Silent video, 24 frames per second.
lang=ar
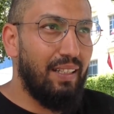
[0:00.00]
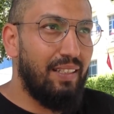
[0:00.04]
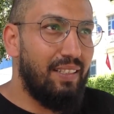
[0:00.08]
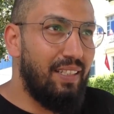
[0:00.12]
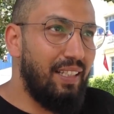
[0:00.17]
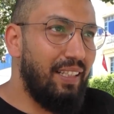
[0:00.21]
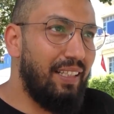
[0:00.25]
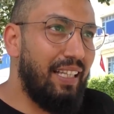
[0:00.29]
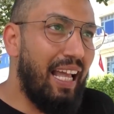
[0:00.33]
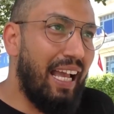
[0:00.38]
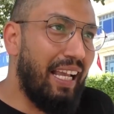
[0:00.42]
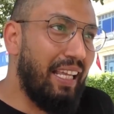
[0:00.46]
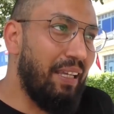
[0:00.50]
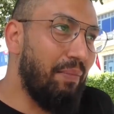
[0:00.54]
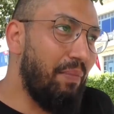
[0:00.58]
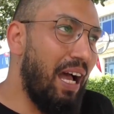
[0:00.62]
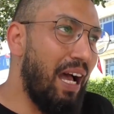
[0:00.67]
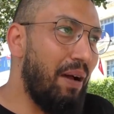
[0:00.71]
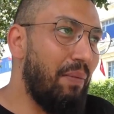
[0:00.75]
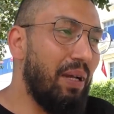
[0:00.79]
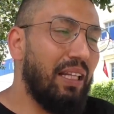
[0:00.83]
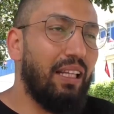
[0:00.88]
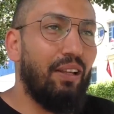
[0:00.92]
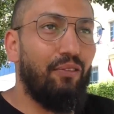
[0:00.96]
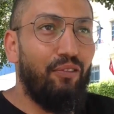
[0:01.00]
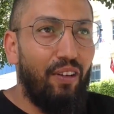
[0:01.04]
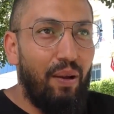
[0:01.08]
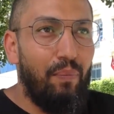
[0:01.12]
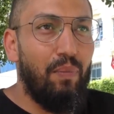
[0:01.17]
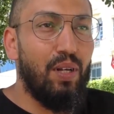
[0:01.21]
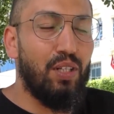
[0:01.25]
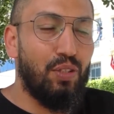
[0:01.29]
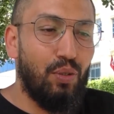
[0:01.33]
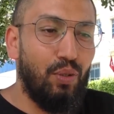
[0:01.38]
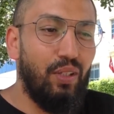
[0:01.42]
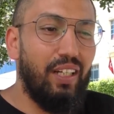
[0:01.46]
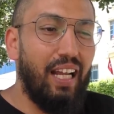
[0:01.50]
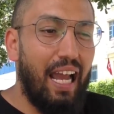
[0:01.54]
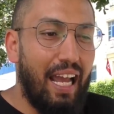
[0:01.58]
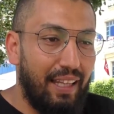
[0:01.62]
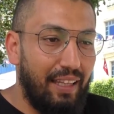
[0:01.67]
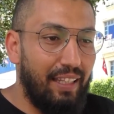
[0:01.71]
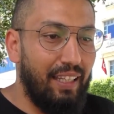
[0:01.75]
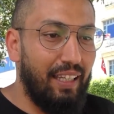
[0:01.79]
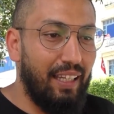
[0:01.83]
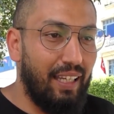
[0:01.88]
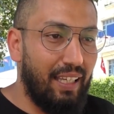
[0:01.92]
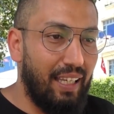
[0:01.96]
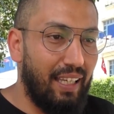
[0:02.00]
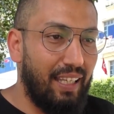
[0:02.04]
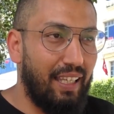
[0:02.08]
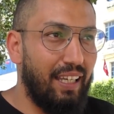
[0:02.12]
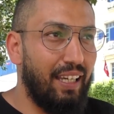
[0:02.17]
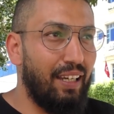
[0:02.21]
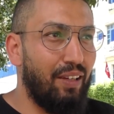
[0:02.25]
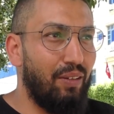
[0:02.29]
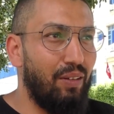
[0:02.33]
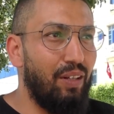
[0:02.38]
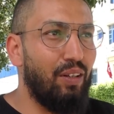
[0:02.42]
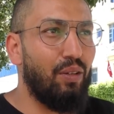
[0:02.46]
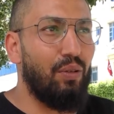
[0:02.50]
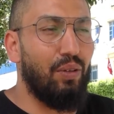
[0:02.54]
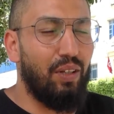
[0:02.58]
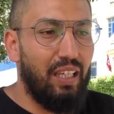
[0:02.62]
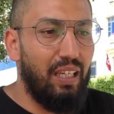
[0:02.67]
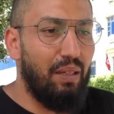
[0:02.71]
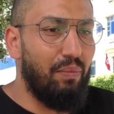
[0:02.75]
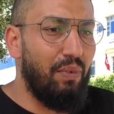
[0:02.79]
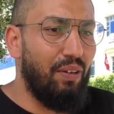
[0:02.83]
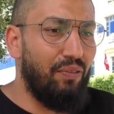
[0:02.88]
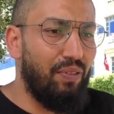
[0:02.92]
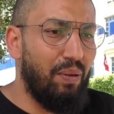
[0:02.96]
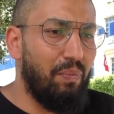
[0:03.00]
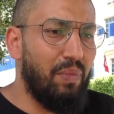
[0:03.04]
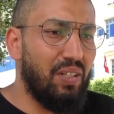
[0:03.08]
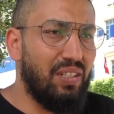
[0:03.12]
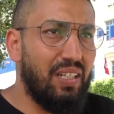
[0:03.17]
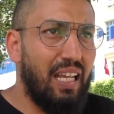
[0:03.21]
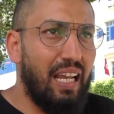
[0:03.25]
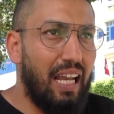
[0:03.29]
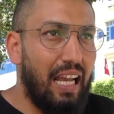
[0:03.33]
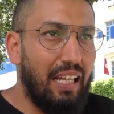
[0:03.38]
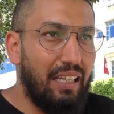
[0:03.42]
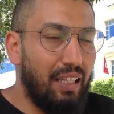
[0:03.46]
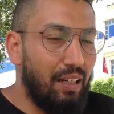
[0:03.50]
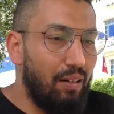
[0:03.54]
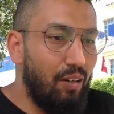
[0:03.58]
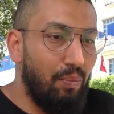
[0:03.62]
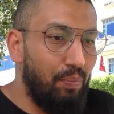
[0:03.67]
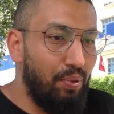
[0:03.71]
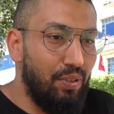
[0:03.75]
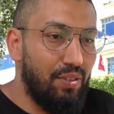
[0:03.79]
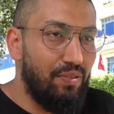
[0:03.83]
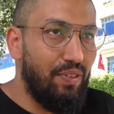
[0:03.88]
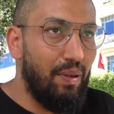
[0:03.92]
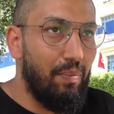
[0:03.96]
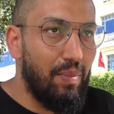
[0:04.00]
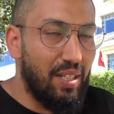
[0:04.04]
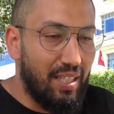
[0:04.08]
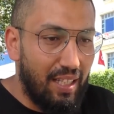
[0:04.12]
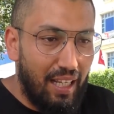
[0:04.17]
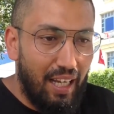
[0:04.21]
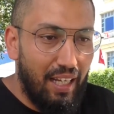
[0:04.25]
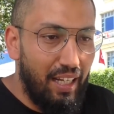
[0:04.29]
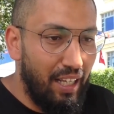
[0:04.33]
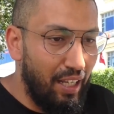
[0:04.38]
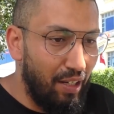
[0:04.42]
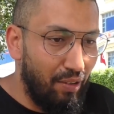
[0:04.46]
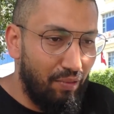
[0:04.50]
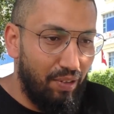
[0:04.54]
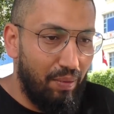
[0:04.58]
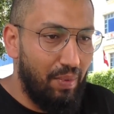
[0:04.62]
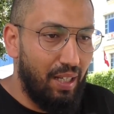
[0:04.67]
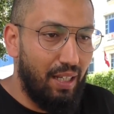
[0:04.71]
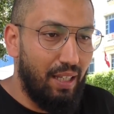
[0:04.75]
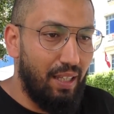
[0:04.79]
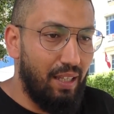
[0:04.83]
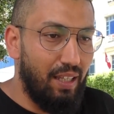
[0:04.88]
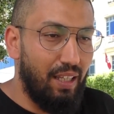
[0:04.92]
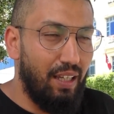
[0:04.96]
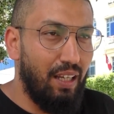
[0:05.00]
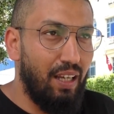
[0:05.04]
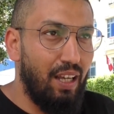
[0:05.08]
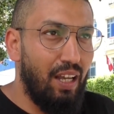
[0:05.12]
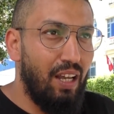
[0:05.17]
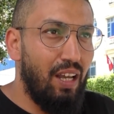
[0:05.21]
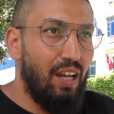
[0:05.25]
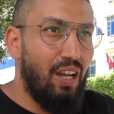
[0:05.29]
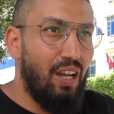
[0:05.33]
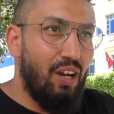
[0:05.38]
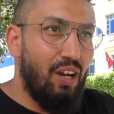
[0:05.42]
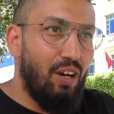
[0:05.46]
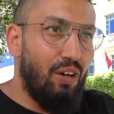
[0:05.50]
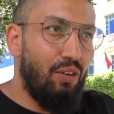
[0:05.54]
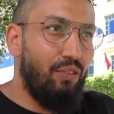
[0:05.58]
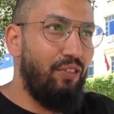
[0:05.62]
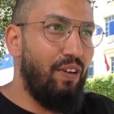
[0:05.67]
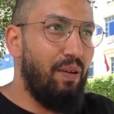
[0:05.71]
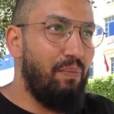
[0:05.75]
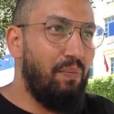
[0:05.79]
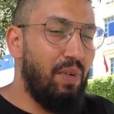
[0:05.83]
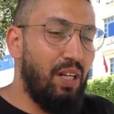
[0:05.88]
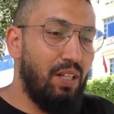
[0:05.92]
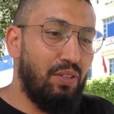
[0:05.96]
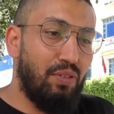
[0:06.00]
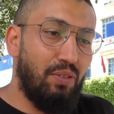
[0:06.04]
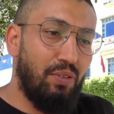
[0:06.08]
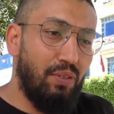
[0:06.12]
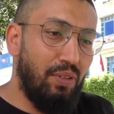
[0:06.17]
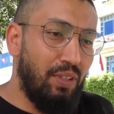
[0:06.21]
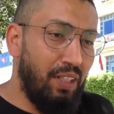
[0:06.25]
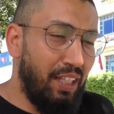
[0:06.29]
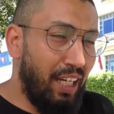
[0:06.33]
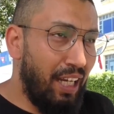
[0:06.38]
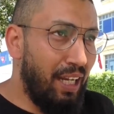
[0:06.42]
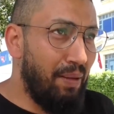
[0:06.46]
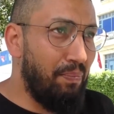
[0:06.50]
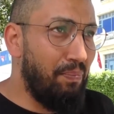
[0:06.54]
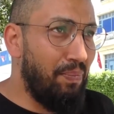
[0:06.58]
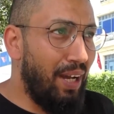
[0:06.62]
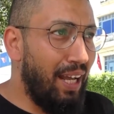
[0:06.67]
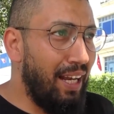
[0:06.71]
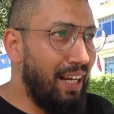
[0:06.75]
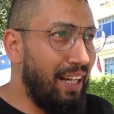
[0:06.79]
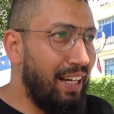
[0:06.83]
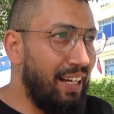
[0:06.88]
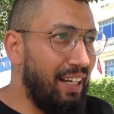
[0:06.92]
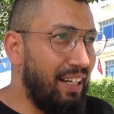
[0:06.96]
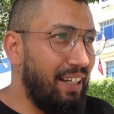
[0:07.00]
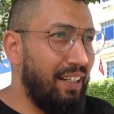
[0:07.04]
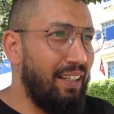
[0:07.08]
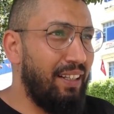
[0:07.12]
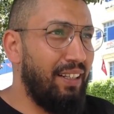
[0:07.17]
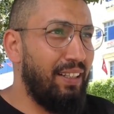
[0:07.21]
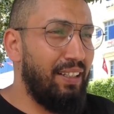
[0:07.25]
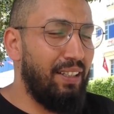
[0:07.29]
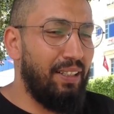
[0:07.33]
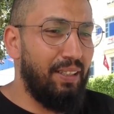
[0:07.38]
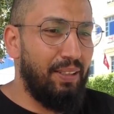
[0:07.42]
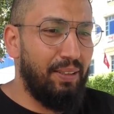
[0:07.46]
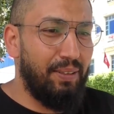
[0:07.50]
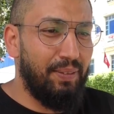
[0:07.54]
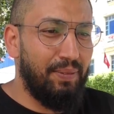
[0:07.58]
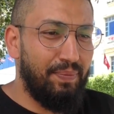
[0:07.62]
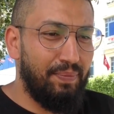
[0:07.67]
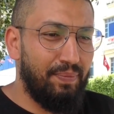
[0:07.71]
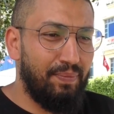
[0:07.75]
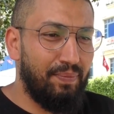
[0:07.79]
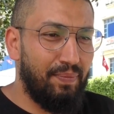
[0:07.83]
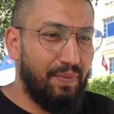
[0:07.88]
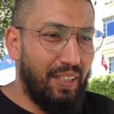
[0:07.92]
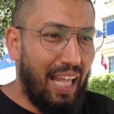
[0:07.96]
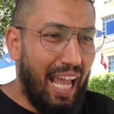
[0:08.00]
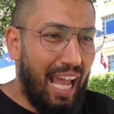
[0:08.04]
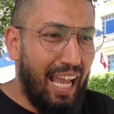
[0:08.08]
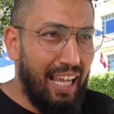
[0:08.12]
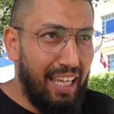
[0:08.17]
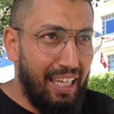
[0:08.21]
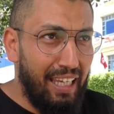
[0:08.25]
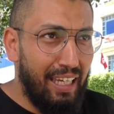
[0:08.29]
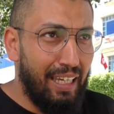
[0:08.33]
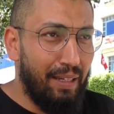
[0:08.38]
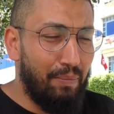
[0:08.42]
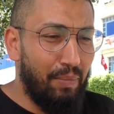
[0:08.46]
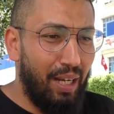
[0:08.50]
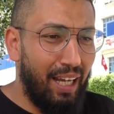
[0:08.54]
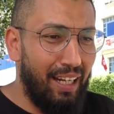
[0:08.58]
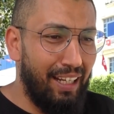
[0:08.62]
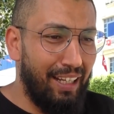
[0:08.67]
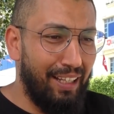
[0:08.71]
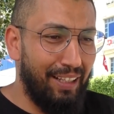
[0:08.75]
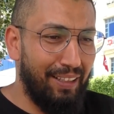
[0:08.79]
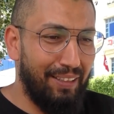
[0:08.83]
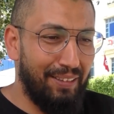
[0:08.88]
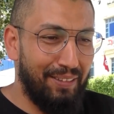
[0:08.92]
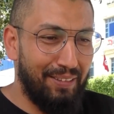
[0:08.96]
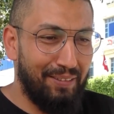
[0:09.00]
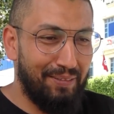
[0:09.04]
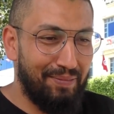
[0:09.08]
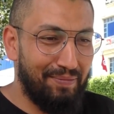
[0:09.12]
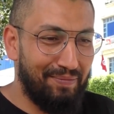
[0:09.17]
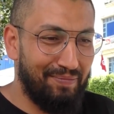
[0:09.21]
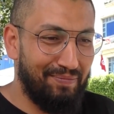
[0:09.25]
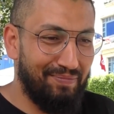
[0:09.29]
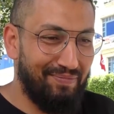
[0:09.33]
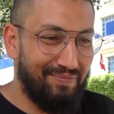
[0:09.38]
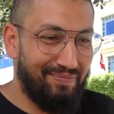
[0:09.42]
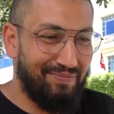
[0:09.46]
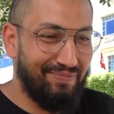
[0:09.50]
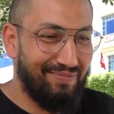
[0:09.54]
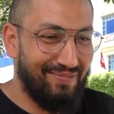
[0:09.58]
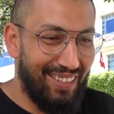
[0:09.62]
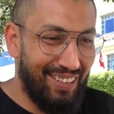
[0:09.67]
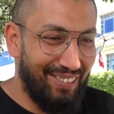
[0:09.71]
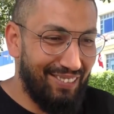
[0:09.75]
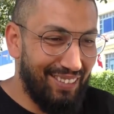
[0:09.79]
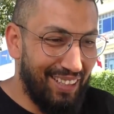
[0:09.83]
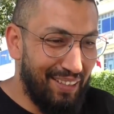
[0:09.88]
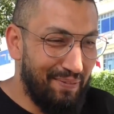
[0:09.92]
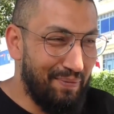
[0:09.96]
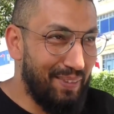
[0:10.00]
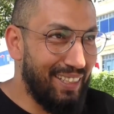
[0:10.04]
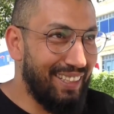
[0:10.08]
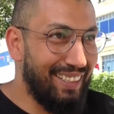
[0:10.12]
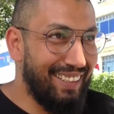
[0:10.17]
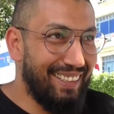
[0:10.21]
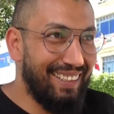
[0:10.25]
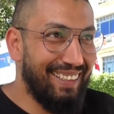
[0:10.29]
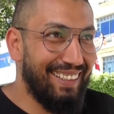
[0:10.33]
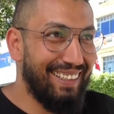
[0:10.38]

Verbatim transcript: تجي تحكي معاه معناتها فما شكون يعديك كي يقول لك اوكي ما فما شيء خاطر اون بليس فما سكانير فما كذا وفما شكون يحب على تحييه معناها فهمت